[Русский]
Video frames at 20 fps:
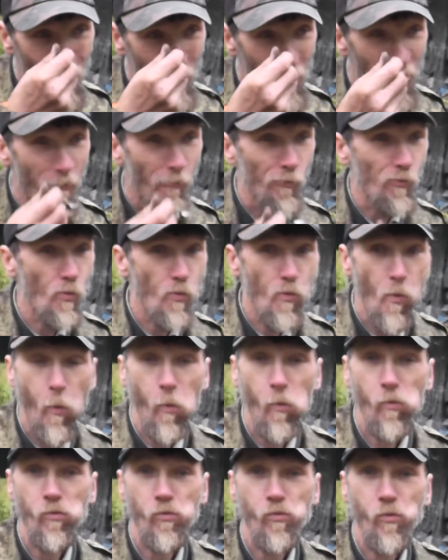А день
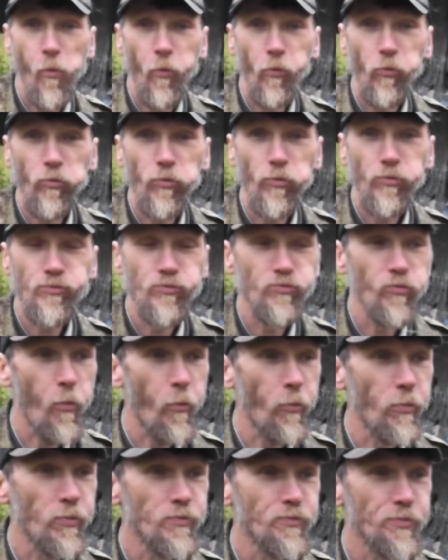рождения как ты там
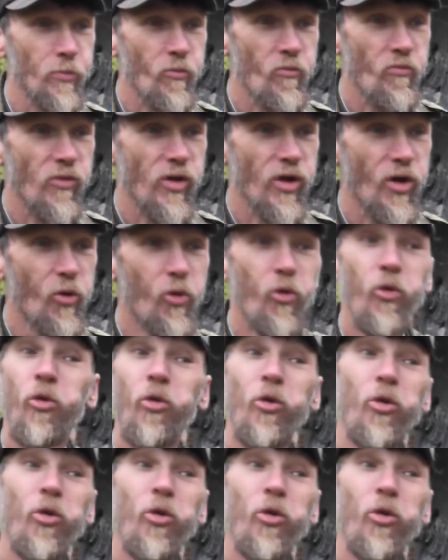отмечал, нет, как-нибудь в армии?